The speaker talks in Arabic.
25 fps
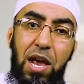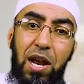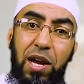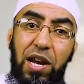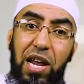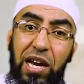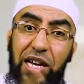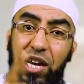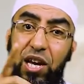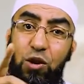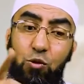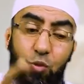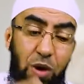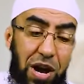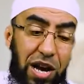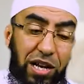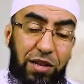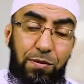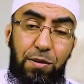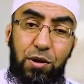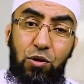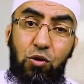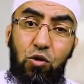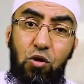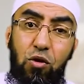لكن
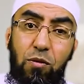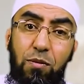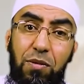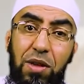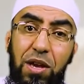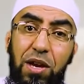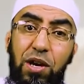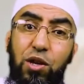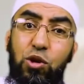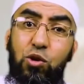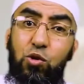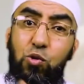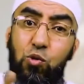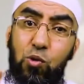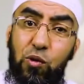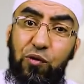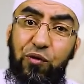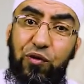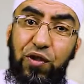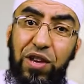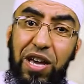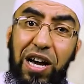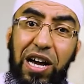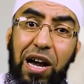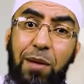واحد منهم
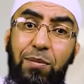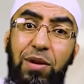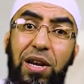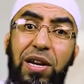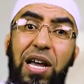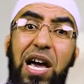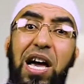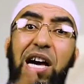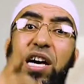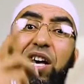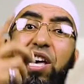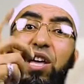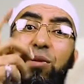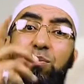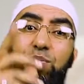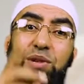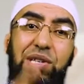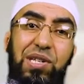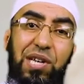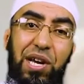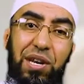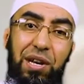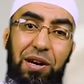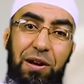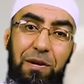توفي قبل الآخر
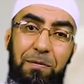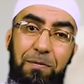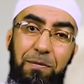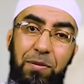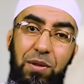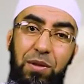بسنة